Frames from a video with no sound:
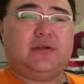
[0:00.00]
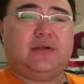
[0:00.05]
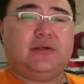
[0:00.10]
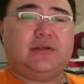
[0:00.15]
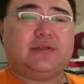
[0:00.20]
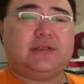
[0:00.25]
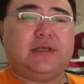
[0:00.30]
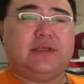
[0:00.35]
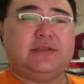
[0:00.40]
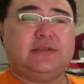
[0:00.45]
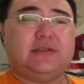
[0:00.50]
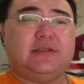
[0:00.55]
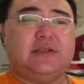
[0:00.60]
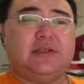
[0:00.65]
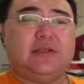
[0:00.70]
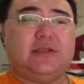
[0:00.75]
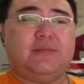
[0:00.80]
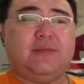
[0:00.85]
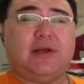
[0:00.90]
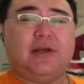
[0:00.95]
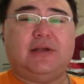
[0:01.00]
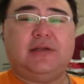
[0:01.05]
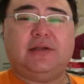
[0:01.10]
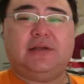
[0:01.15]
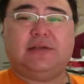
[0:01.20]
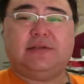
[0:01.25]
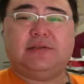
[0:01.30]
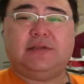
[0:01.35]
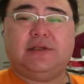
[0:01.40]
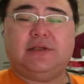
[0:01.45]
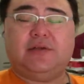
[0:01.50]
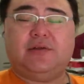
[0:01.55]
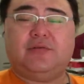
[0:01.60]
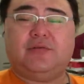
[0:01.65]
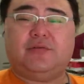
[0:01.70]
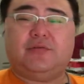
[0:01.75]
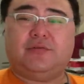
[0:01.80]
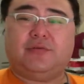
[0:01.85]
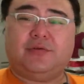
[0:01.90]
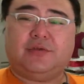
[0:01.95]
山西的这边的这些这
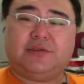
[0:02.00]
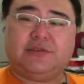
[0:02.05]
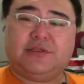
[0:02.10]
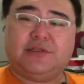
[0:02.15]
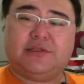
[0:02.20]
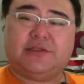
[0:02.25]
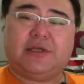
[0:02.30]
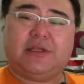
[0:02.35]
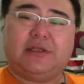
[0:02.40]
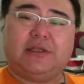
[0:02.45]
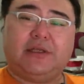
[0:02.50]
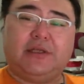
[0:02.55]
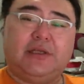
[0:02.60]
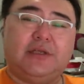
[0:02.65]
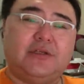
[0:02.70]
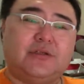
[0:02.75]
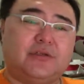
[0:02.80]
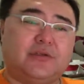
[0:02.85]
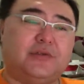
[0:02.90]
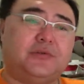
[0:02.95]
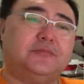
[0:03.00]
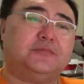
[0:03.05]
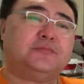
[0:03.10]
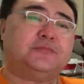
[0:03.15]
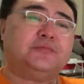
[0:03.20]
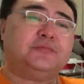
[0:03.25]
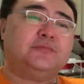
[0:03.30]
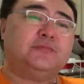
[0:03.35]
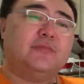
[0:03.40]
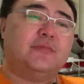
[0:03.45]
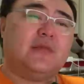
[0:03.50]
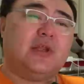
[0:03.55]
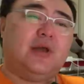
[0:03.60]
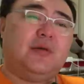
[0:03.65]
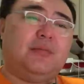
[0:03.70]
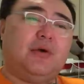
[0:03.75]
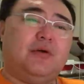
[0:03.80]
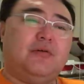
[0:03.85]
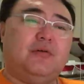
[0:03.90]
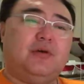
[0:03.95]
种晋商的遗址，
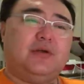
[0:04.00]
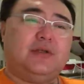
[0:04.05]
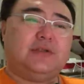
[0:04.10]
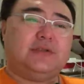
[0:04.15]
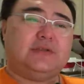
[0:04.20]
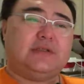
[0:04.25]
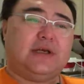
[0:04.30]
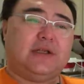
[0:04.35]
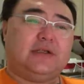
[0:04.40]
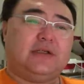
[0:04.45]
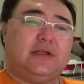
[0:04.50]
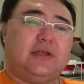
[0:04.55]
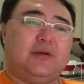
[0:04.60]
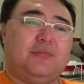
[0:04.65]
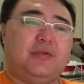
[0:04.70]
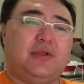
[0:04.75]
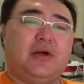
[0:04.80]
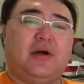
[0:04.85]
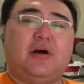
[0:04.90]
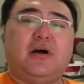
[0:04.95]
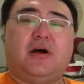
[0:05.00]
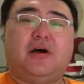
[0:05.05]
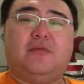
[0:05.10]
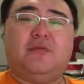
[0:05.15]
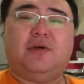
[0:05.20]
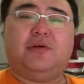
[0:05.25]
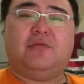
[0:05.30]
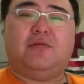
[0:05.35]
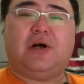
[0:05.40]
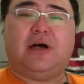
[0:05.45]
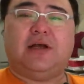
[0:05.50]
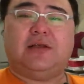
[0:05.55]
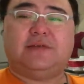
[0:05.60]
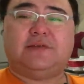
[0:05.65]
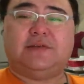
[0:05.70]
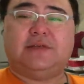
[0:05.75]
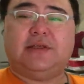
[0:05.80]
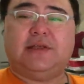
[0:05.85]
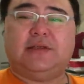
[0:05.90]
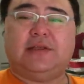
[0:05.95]
包括讲的这个票号文化，
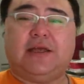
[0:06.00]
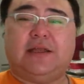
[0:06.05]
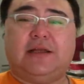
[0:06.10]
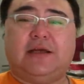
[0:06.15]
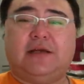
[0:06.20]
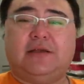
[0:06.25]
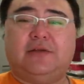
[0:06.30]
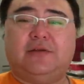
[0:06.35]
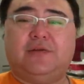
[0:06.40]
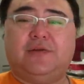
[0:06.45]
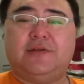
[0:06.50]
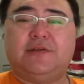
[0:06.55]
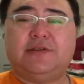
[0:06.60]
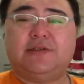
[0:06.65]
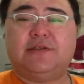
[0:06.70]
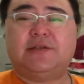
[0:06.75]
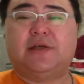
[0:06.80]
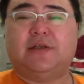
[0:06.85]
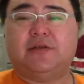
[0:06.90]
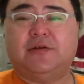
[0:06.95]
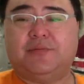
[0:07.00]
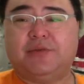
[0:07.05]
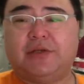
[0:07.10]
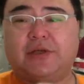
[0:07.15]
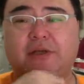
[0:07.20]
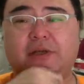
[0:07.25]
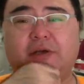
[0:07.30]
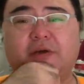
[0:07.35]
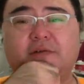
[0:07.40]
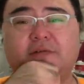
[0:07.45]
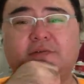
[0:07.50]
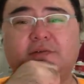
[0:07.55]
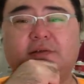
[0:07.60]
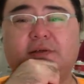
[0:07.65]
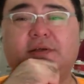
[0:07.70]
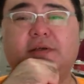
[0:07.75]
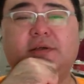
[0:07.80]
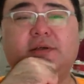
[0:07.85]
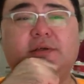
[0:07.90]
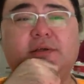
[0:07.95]
现在大家可能对晋商都比较了
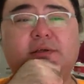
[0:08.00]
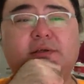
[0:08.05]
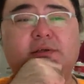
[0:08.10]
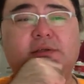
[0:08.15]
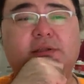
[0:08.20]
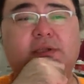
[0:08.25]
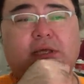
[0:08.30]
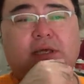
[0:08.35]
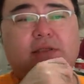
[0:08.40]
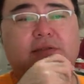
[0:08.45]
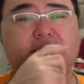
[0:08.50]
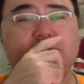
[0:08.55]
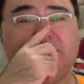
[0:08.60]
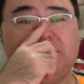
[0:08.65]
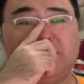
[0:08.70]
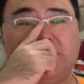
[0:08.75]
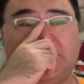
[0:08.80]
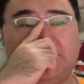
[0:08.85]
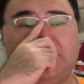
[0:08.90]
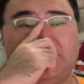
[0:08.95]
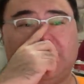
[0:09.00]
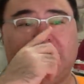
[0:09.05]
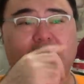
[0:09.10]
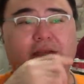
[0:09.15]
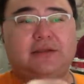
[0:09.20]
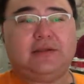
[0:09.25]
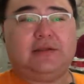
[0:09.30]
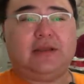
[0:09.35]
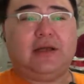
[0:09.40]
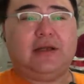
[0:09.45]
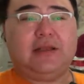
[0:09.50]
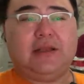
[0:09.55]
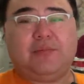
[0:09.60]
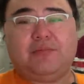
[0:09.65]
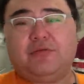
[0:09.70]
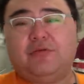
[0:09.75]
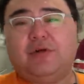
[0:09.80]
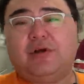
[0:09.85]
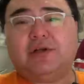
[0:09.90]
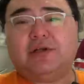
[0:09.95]
解。那晋商呢，它当然也
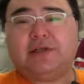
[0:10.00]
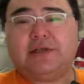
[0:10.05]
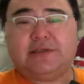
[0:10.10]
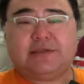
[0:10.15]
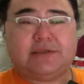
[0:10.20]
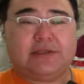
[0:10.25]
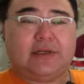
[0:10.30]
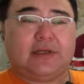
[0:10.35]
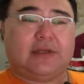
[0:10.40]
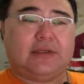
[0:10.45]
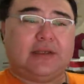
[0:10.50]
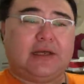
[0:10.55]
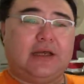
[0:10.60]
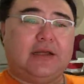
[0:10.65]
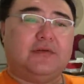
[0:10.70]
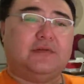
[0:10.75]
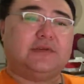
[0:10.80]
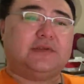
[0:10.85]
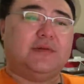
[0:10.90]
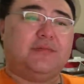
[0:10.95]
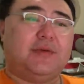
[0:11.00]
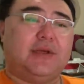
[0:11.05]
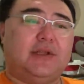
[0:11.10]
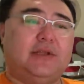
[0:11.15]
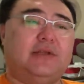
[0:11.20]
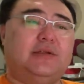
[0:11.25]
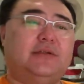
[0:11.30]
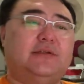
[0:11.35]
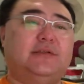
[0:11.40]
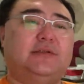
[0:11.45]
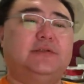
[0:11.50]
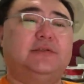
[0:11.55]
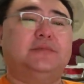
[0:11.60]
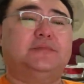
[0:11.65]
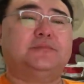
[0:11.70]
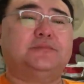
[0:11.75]
不光是这些了，它也有些别的事情。